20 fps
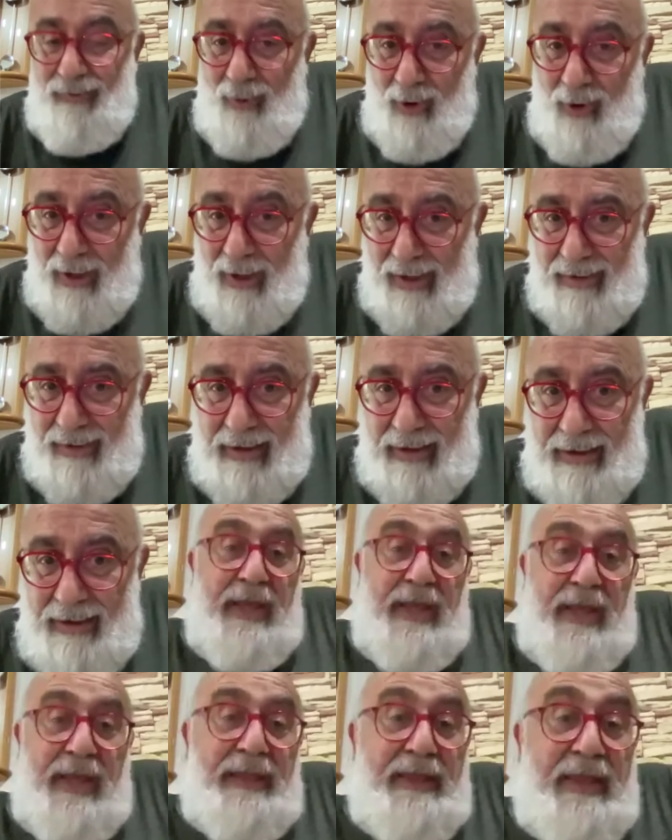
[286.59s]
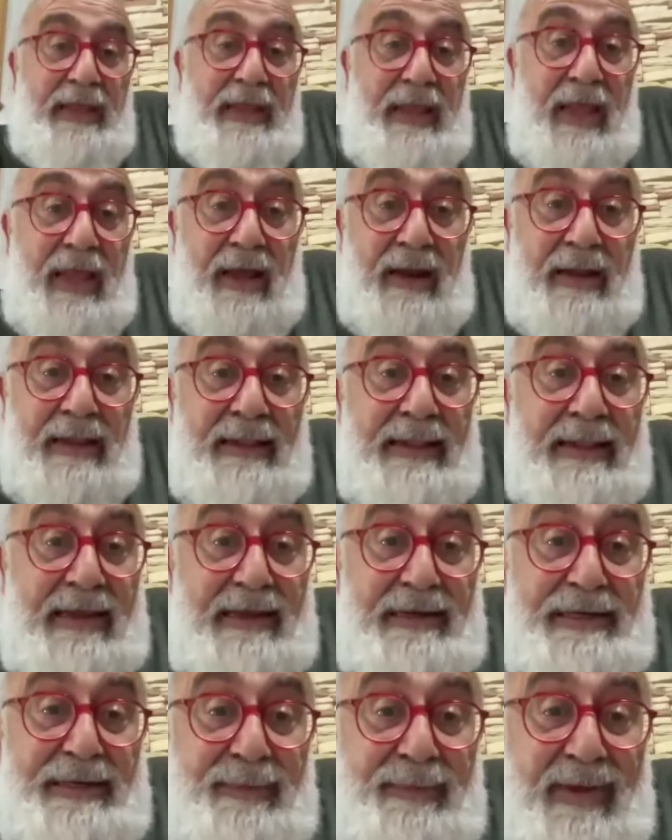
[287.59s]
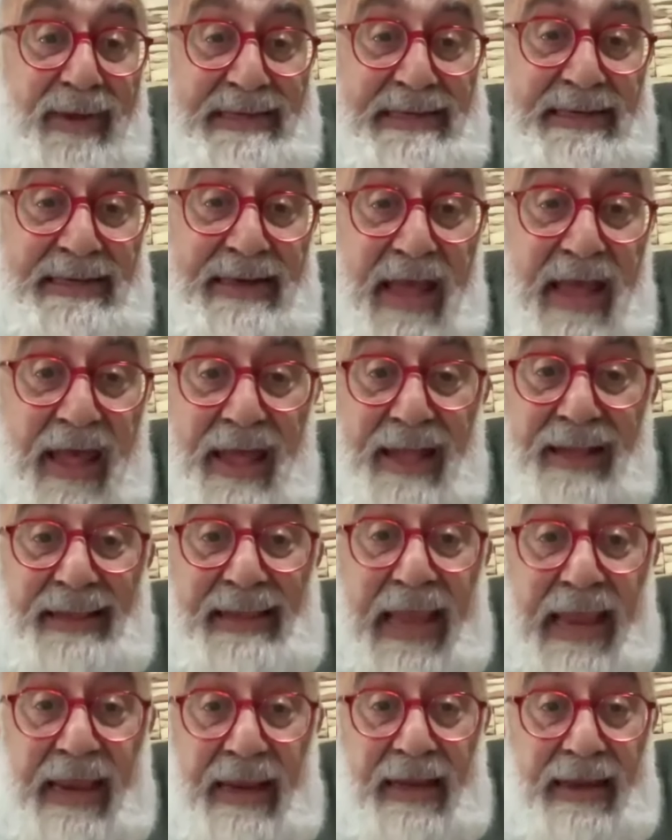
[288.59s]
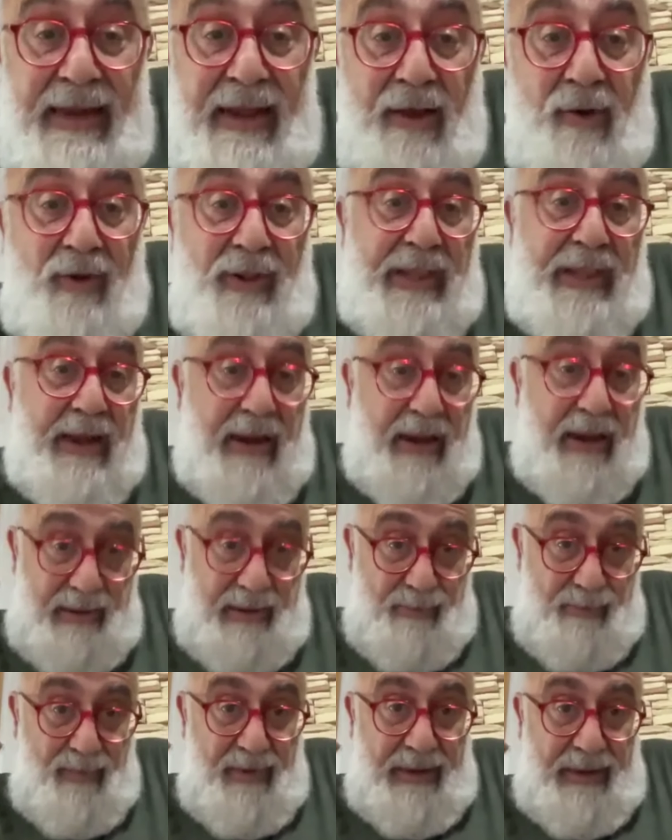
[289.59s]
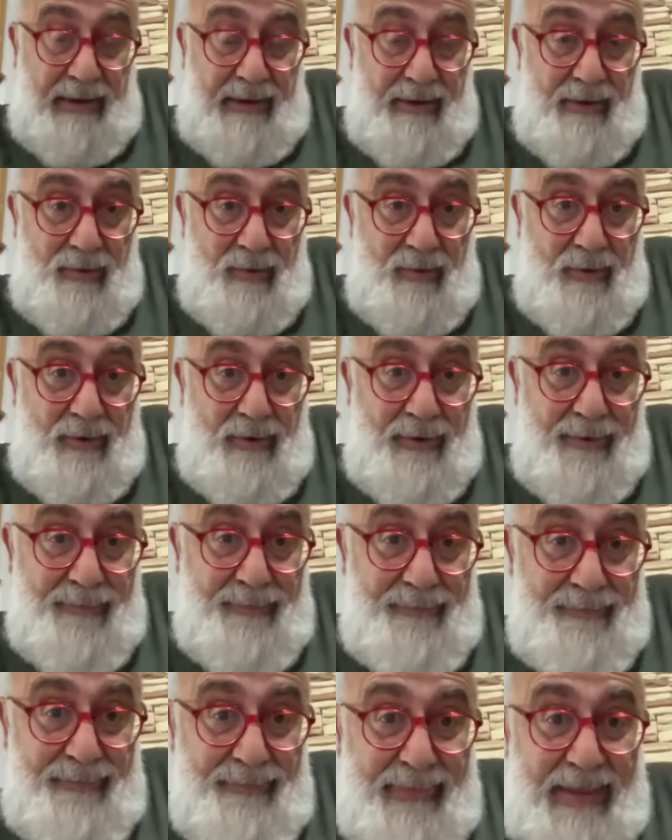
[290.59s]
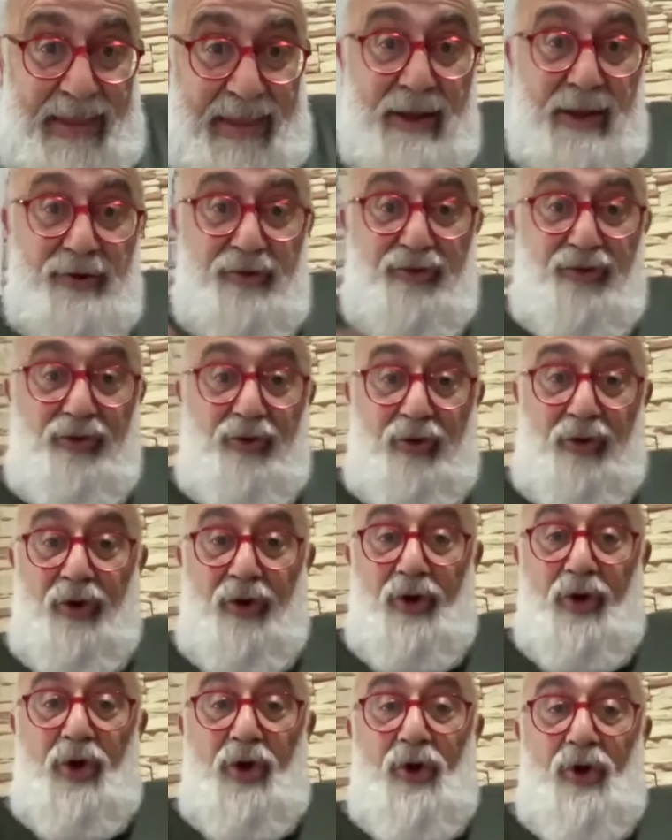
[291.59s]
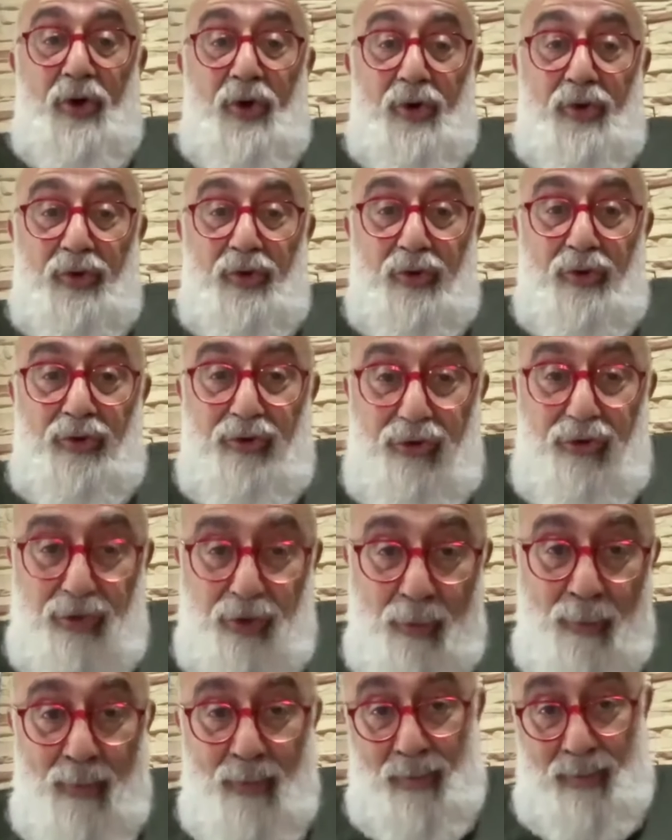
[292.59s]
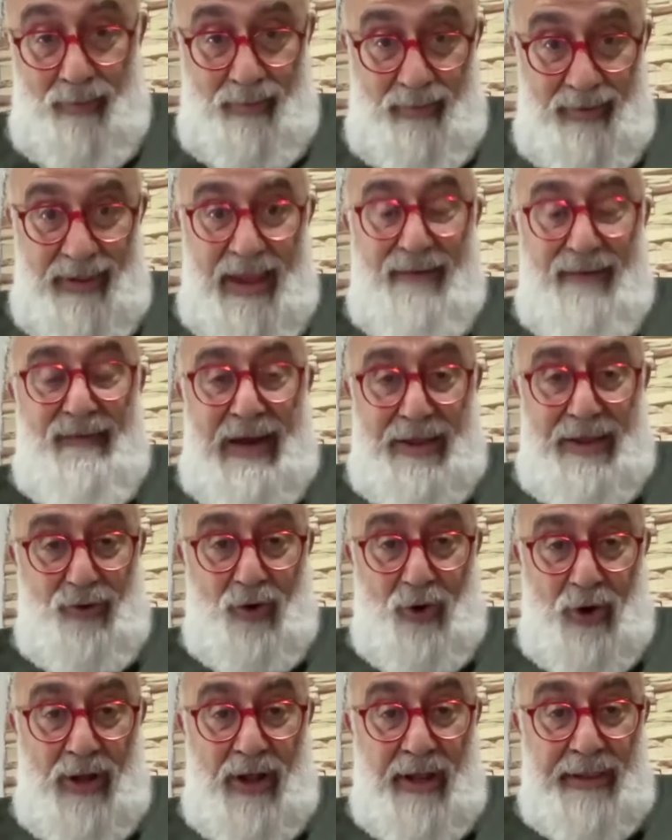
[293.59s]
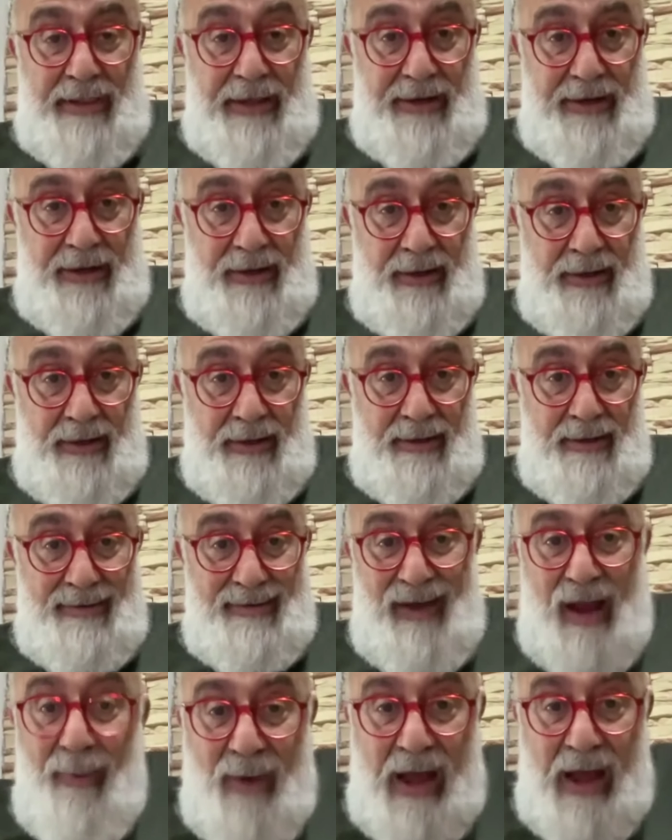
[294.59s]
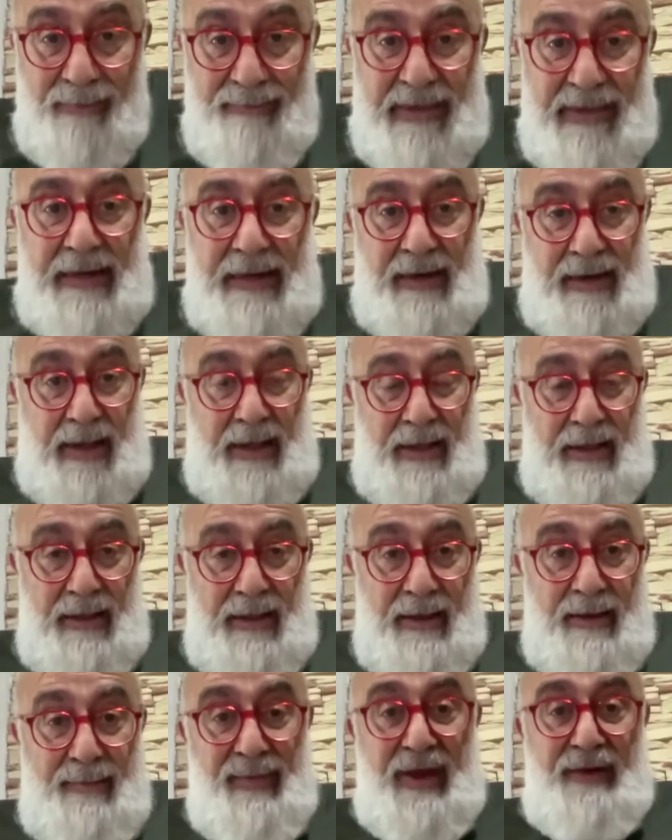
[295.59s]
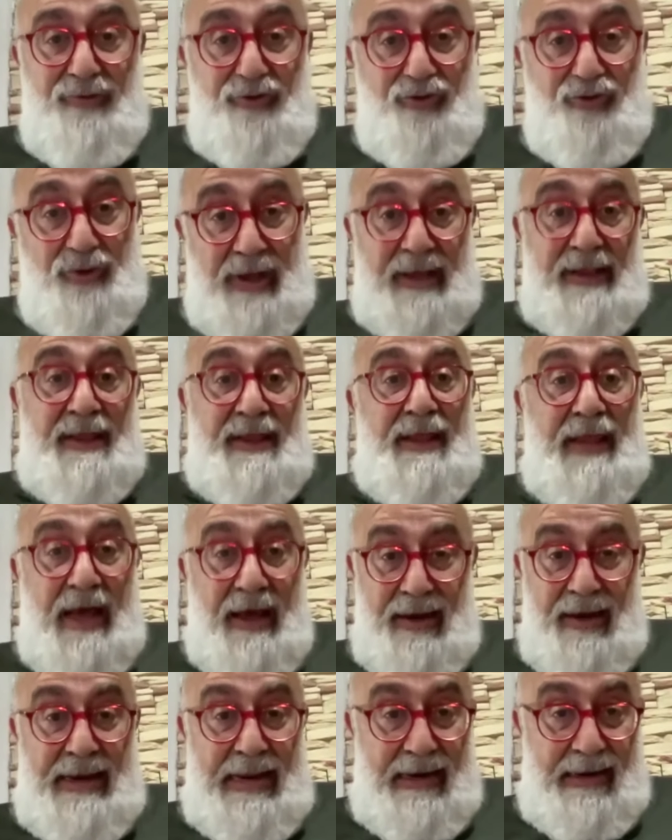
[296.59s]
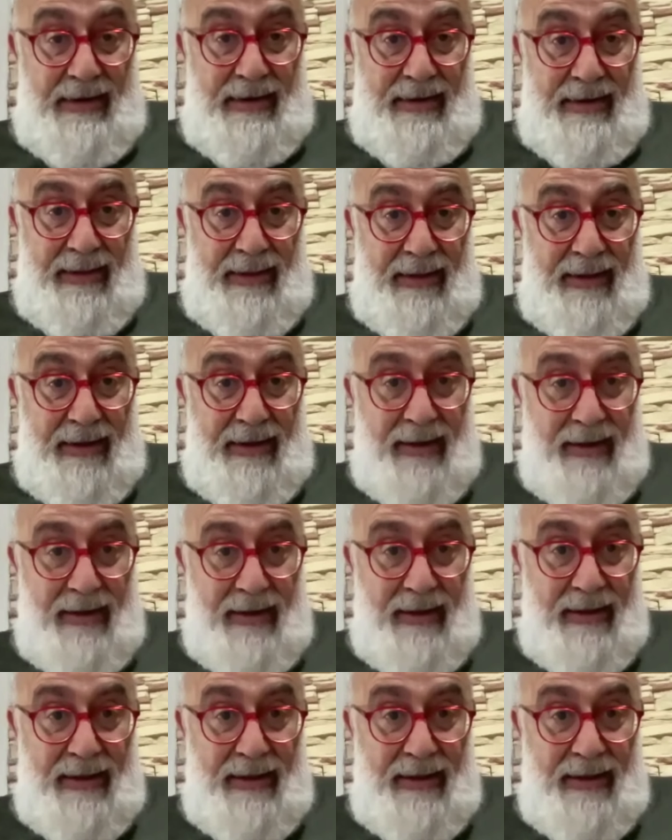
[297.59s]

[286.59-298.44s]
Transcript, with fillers: Yani Türkiye'de seçim yoluyla iktidar değişmesine teknik olarak imkan yok. Çünkü tüm devlet organları tamamıyla mevcut iktidarın elinde.